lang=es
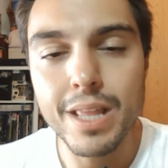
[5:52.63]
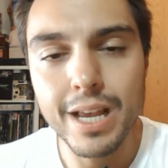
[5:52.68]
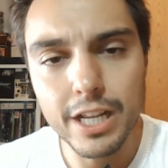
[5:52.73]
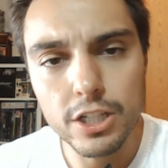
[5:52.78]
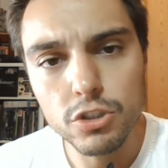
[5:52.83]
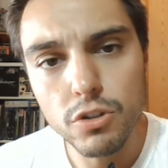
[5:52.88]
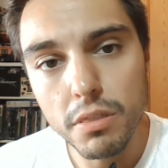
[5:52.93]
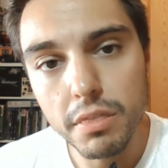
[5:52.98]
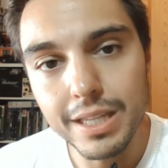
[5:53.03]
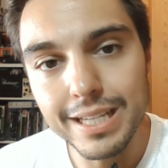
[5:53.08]

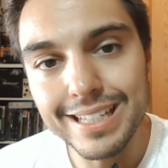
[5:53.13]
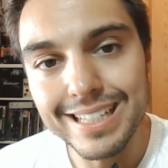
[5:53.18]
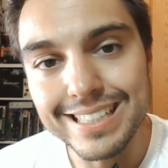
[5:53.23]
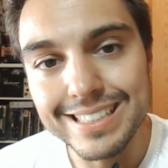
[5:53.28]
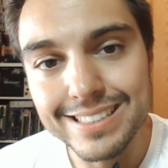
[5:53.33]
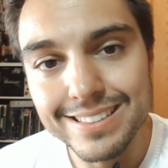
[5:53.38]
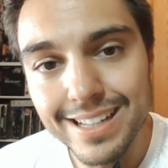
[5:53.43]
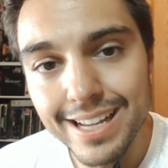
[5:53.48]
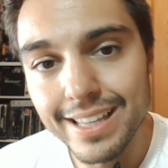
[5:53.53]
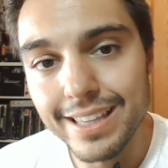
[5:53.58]
Entonces
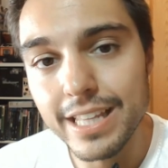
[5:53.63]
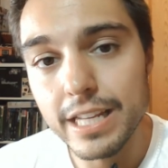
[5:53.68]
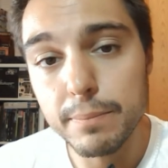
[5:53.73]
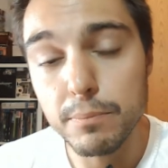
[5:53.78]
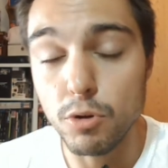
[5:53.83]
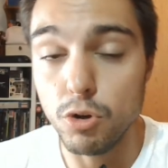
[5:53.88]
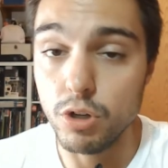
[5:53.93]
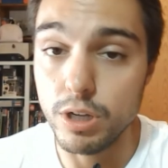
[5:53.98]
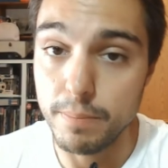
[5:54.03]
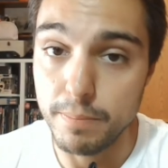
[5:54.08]
Snyder,
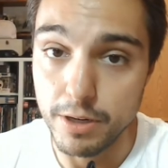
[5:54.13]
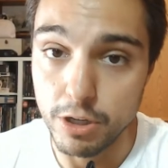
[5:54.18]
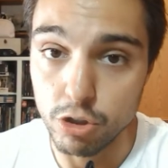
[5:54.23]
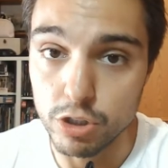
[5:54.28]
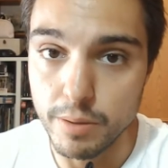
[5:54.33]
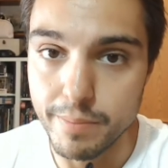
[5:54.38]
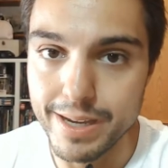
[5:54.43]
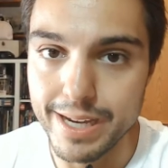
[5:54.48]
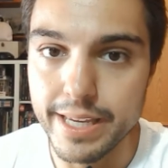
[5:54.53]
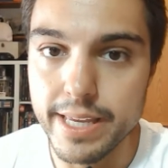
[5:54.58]
por lo que explicó
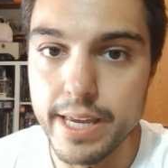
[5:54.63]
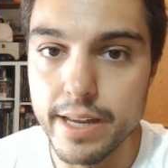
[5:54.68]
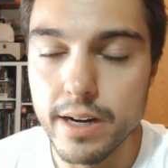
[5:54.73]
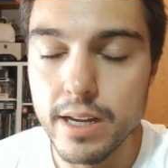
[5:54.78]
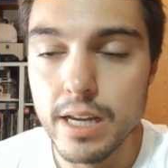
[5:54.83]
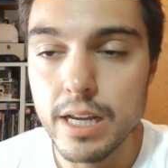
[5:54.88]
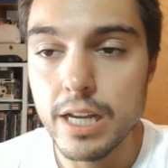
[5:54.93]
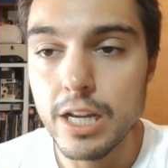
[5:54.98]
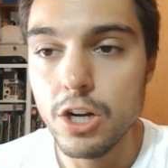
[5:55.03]
también ayer,